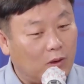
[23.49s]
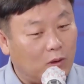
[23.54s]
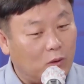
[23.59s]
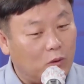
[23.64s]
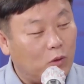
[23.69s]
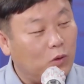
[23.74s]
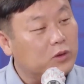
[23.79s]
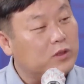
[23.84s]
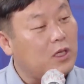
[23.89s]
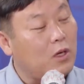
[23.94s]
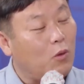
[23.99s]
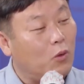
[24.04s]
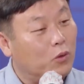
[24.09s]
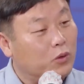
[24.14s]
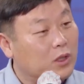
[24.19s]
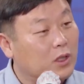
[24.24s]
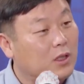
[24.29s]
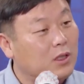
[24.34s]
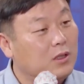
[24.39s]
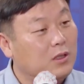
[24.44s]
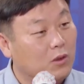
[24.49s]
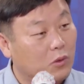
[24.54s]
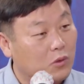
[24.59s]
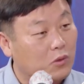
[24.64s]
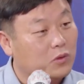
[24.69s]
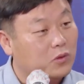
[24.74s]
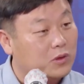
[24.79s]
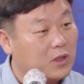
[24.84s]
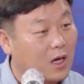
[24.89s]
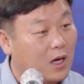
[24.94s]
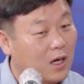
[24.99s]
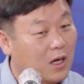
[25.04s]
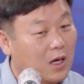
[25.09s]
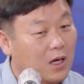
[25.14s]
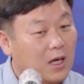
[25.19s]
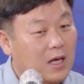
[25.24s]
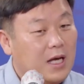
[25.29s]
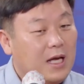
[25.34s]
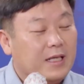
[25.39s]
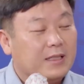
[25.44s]
어제 오늘 여론조사
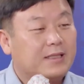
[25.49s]
네.